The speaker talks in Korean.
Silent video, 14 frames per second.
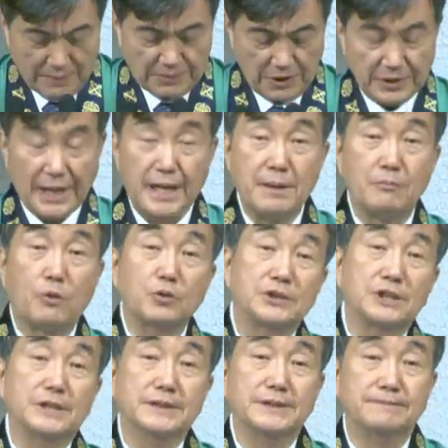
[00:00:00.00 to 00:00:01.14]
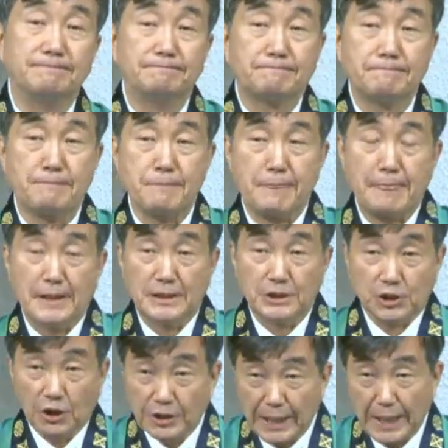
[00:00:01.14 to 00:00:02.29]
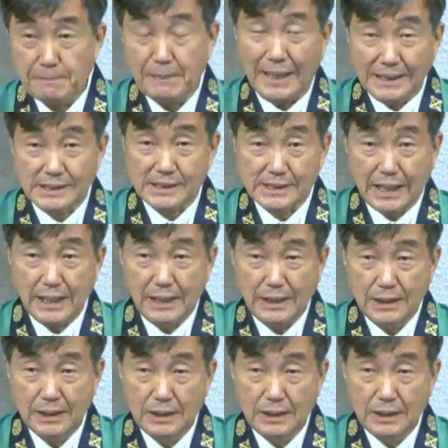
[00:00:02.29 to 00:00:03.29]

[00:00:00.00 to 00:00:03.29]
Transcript: 변화의 목적은 적의 말살,